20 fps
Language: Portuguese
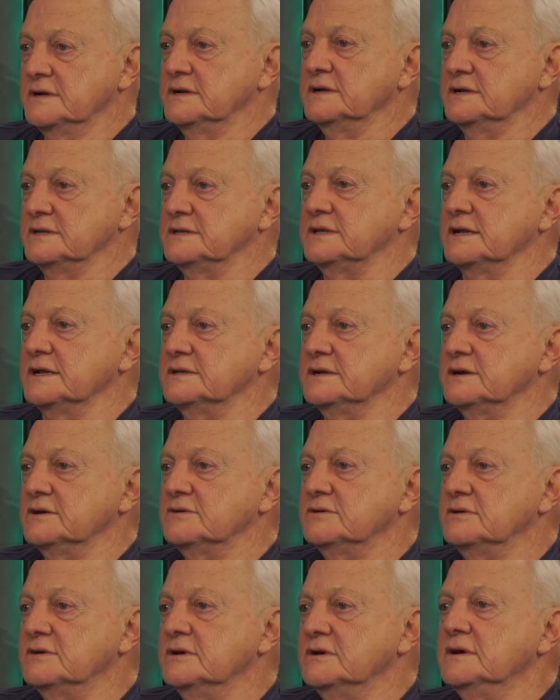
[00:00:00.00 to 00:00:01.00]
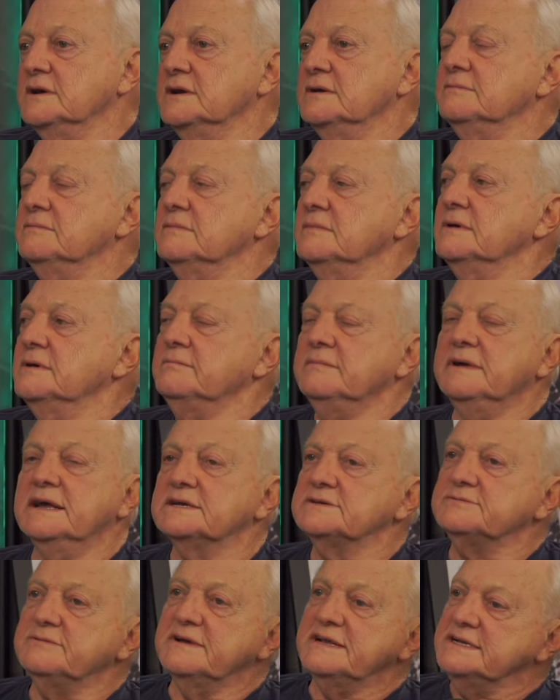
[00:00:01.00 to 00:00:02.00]
Entendeu? Uhum.
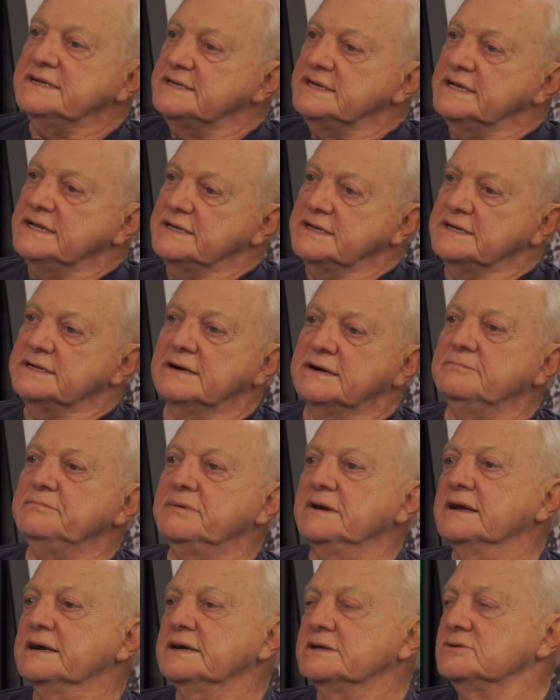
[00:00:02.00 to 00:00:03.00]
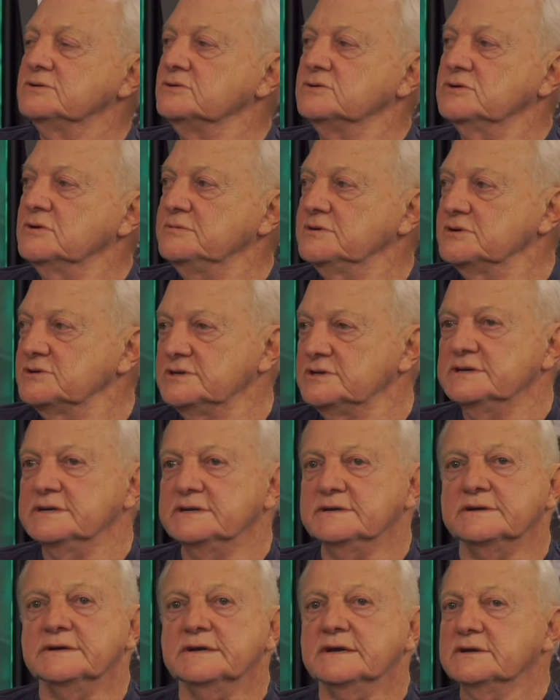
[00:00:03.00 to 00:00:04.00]
Mesmo ele ampliando o número
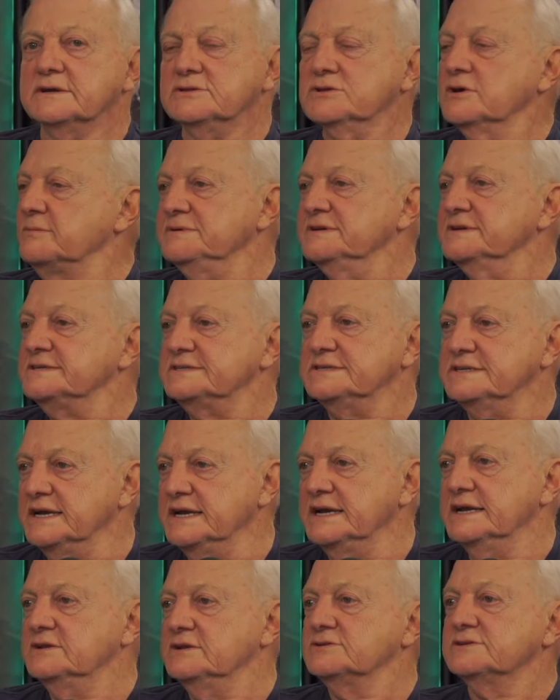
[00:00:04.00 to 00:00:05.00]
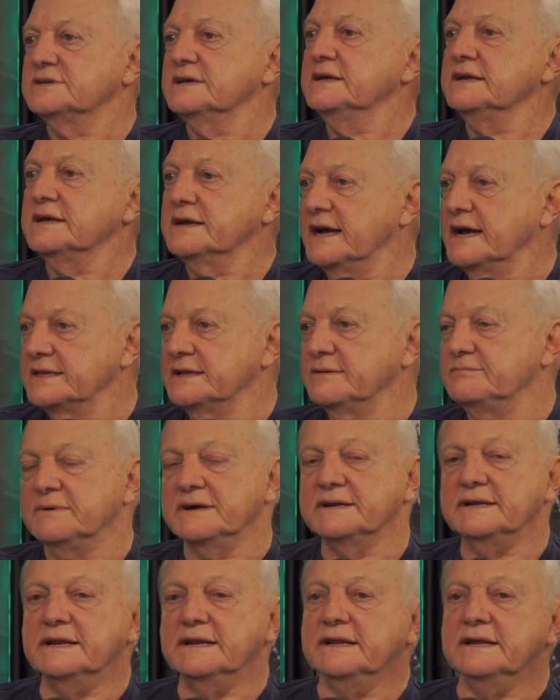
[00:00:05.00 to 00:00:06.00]
de nobicílios que cada
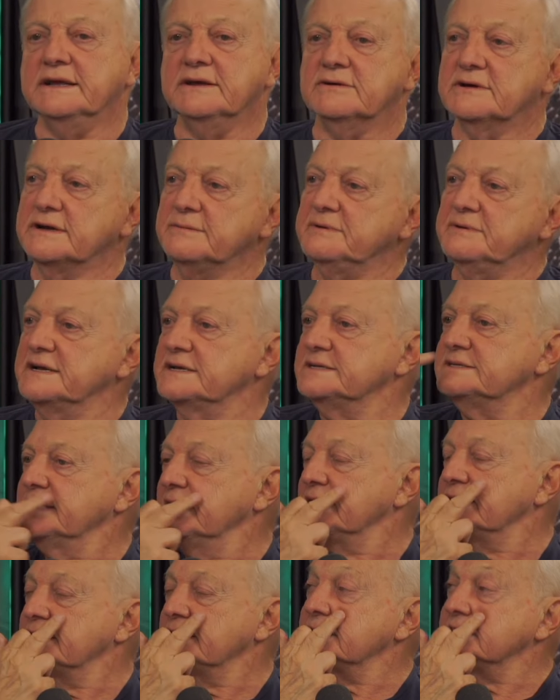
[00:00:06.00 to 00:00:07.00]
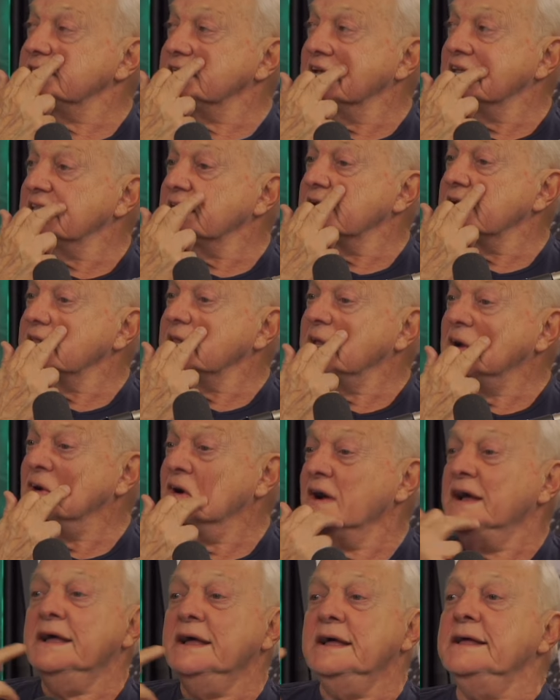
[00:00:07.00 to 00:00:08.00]
aparelhinho representa, etc. E tal,
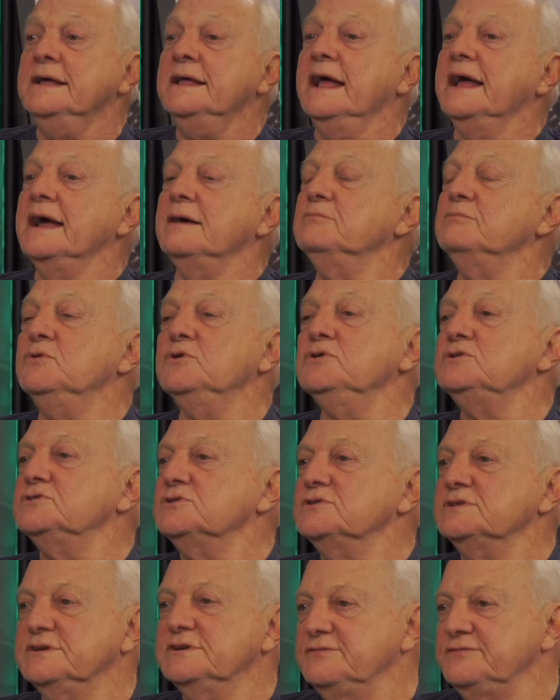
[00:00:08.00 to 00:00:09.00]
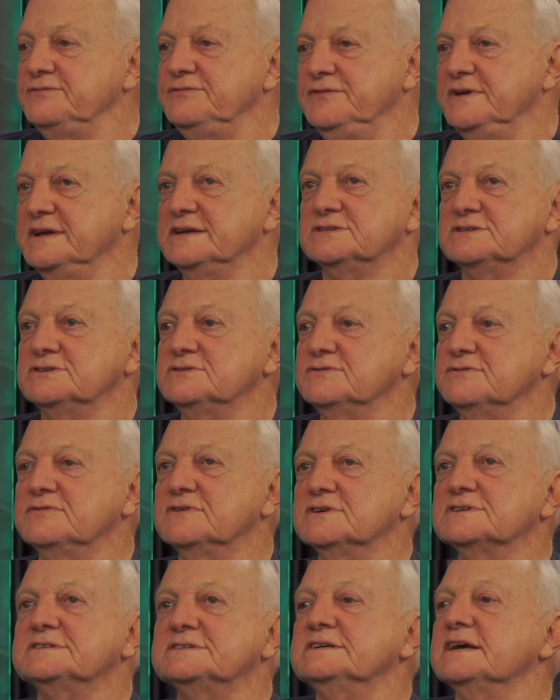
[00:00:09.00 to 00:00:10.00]
é muito difícil
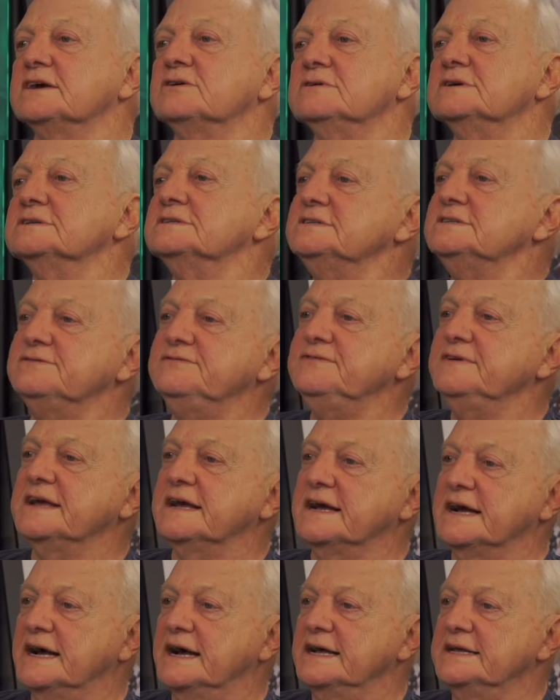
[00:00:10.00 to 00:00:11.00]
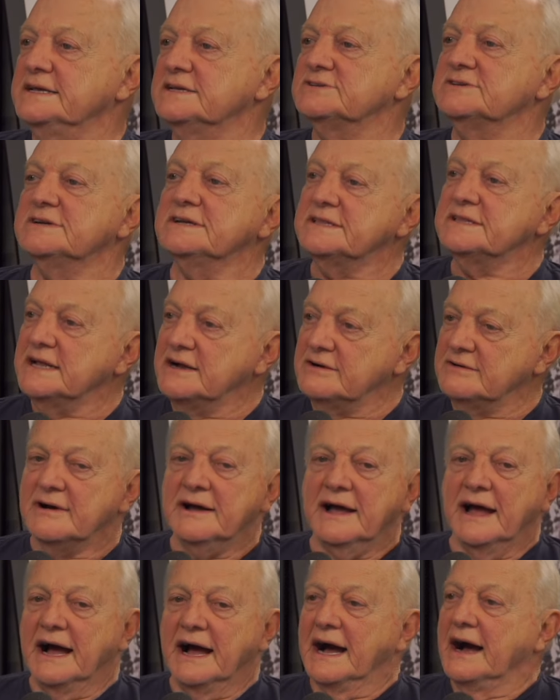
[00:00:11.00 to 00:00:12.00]
você quantificar isso. Então,
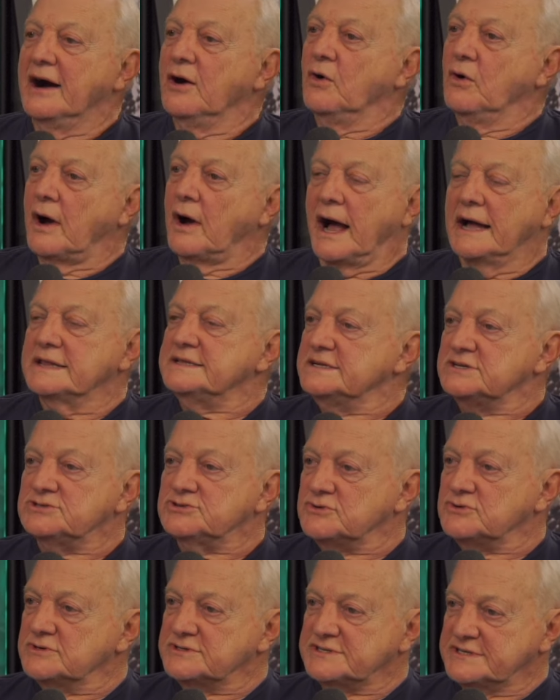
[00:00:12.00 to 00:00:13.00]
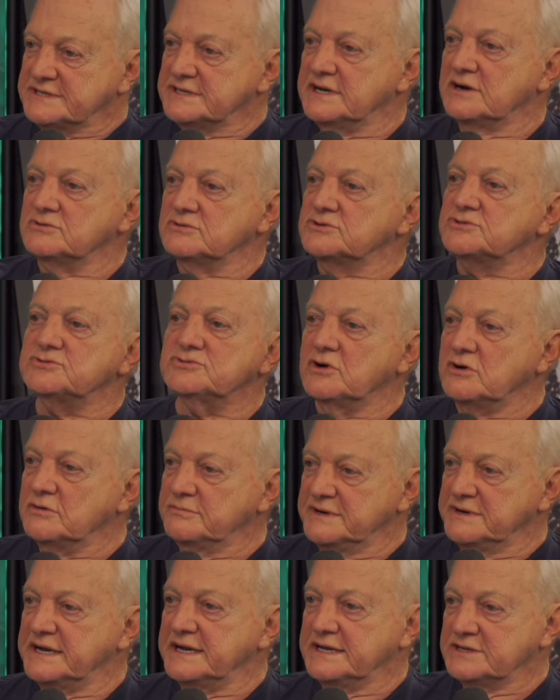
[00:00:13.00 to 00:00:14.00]
a discussão
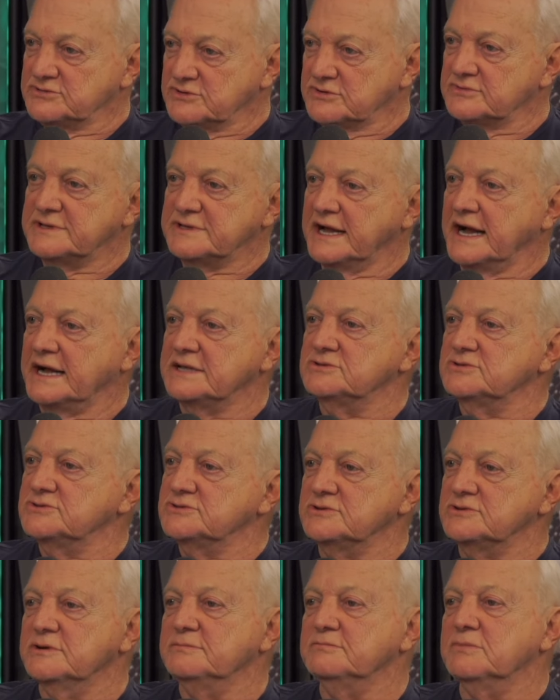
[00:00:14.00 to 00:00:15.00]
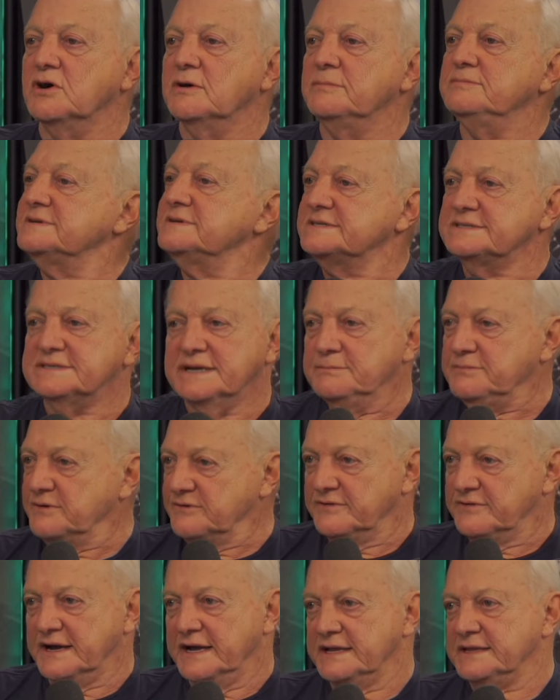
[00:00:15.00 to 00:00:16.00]
sobre resultados de Ibope sempre
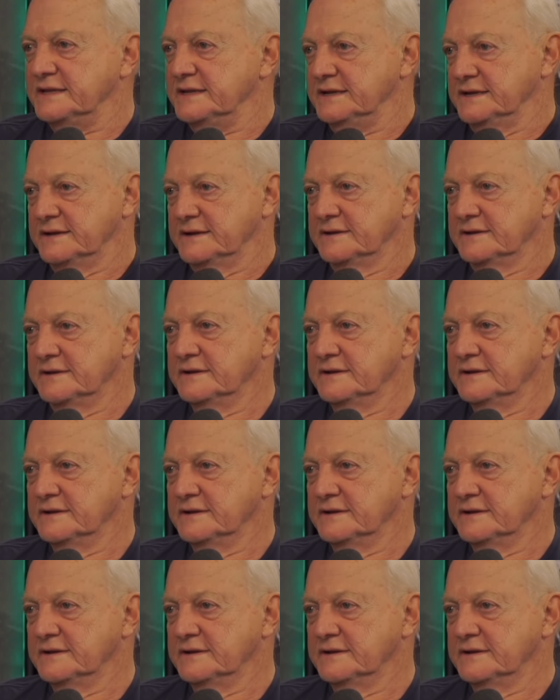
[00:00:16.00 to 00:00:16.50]
vai ter.